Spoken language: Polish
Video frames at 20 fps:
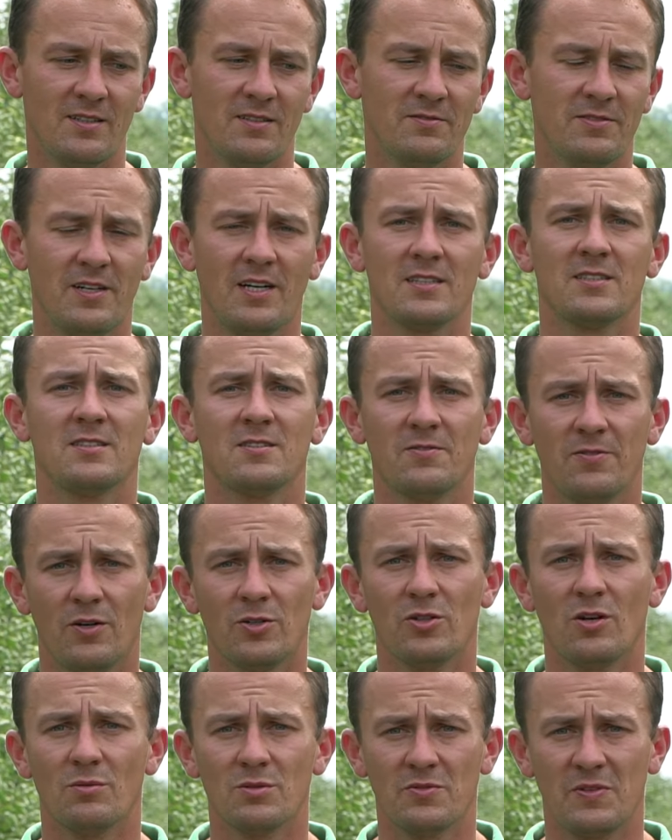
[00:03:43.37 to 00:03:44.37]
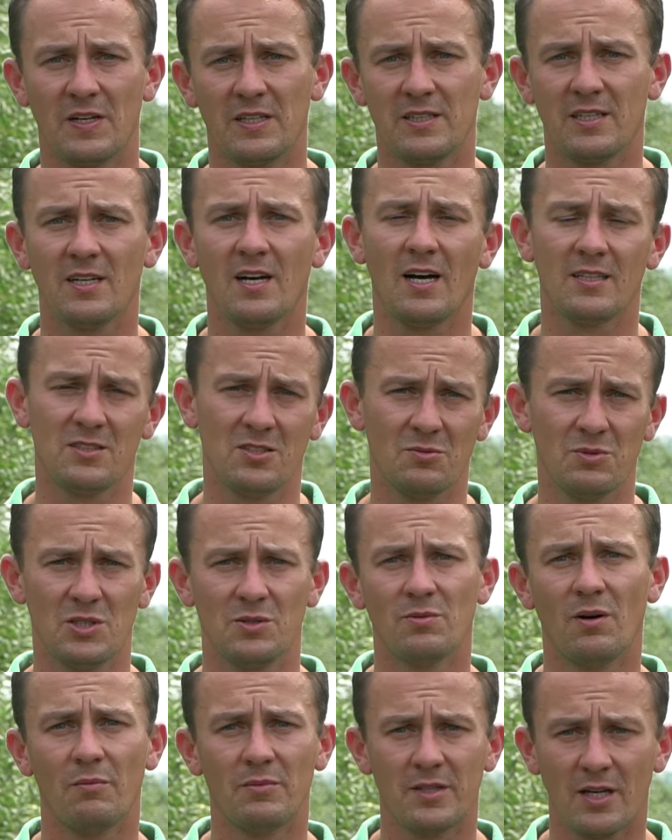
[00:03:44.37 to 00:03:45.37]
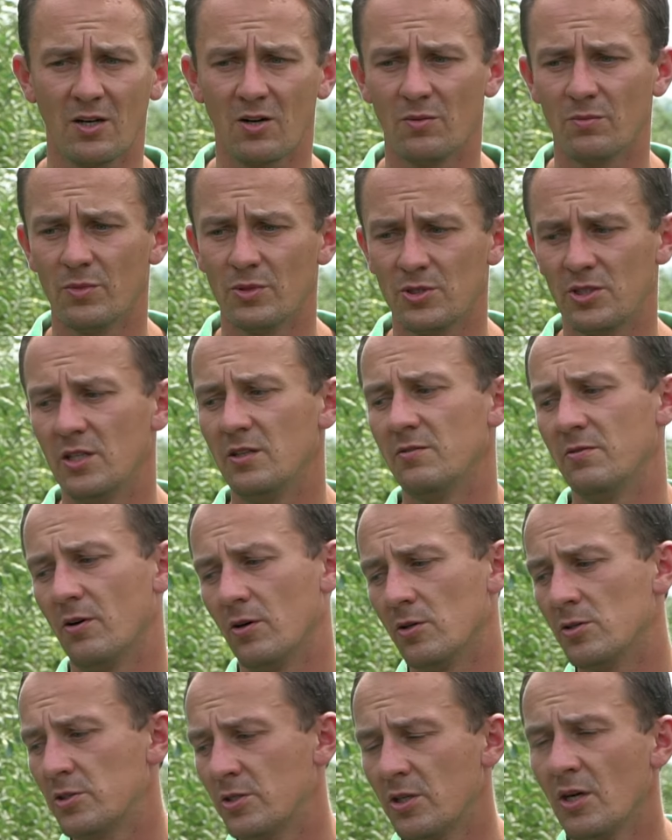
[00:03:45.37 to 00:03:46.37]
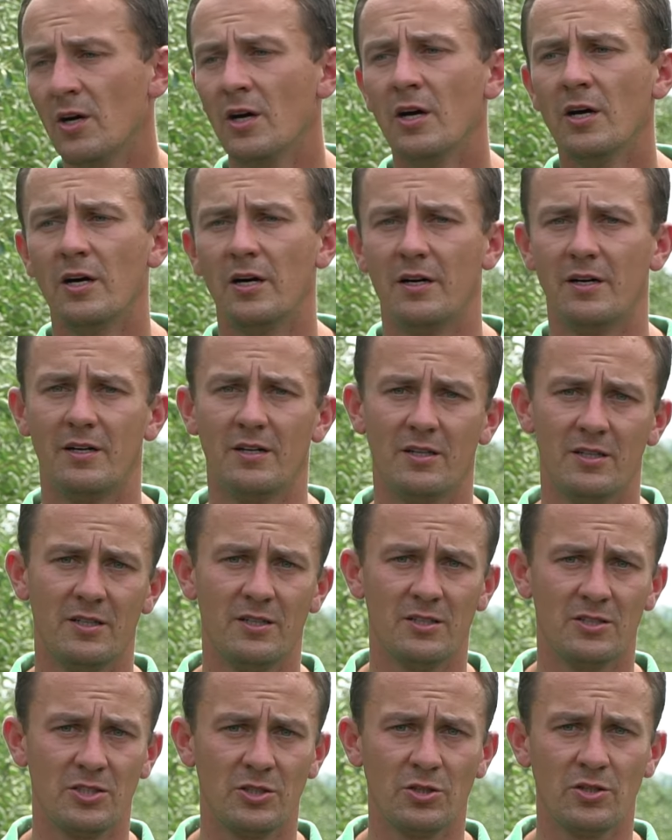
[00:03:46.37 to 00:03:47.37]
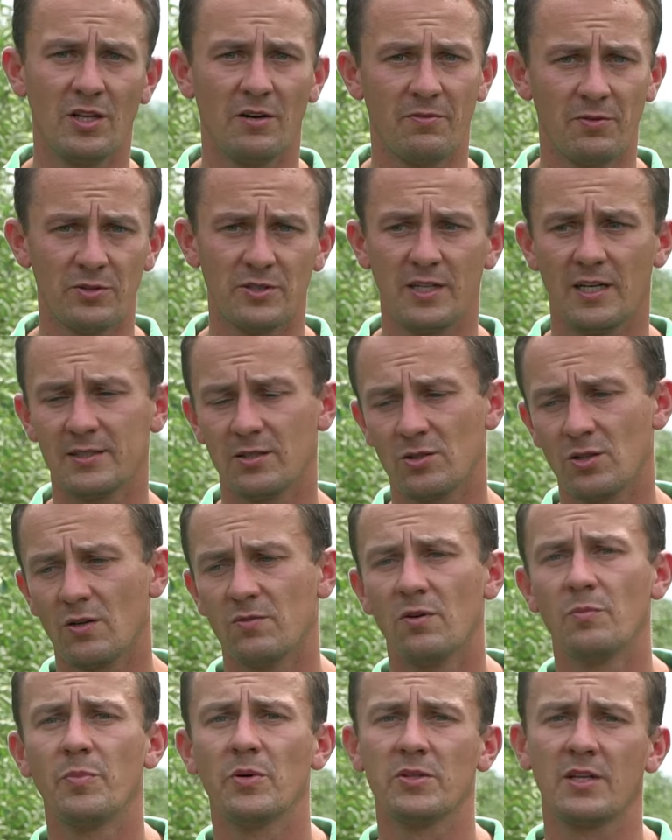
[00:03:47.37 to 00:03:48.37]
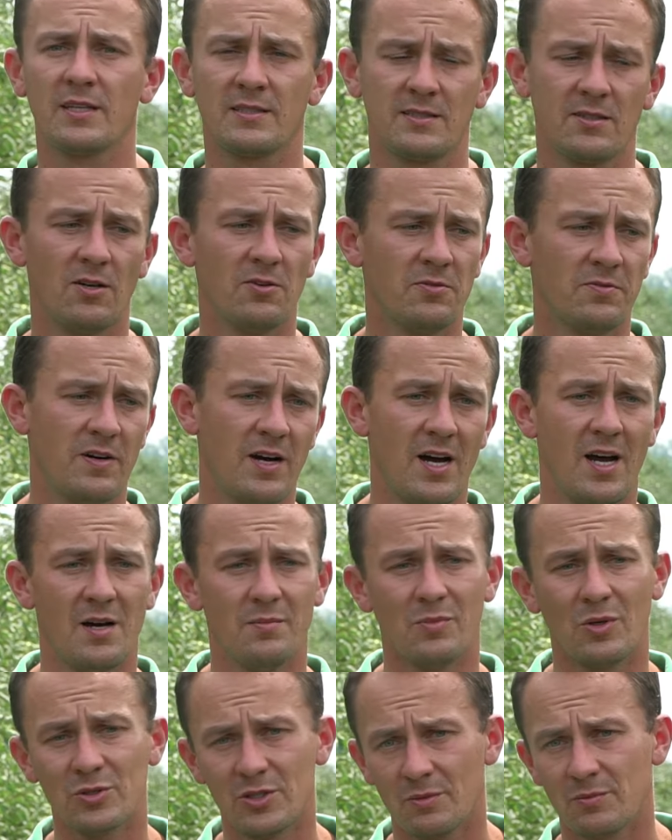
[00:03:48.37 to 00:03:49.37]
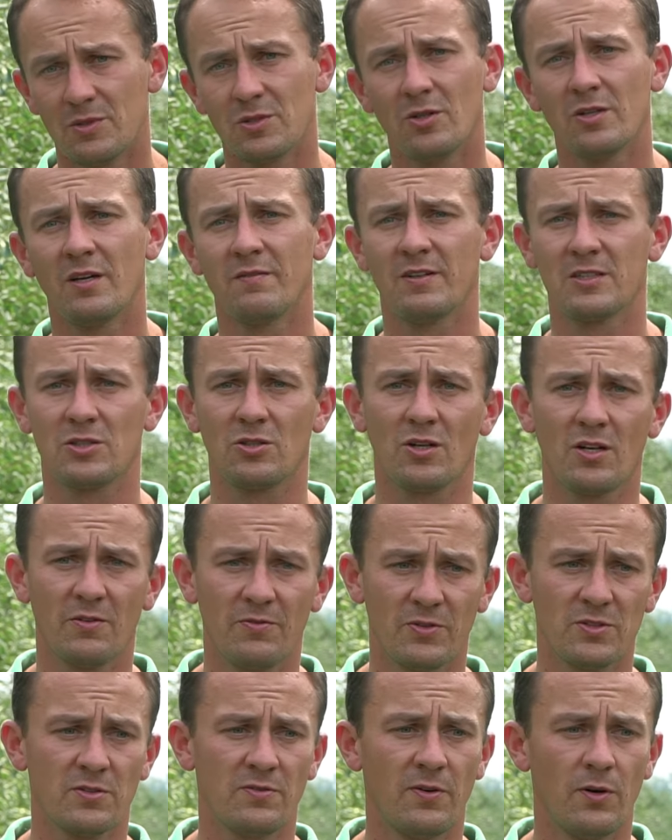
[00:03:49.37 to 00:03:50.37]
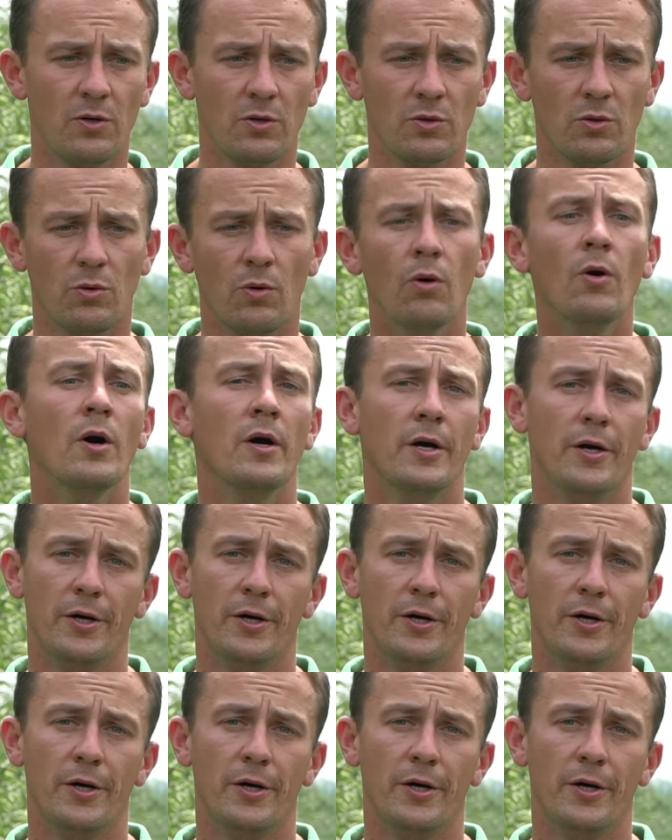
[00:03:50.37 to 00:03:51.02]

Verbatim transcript: e, wraz z wodą, z fertygacją, jeśli mamy taką możliwość, e, czy to nawozy azotowo-potasowe, możemy dodawać trochę fosforu,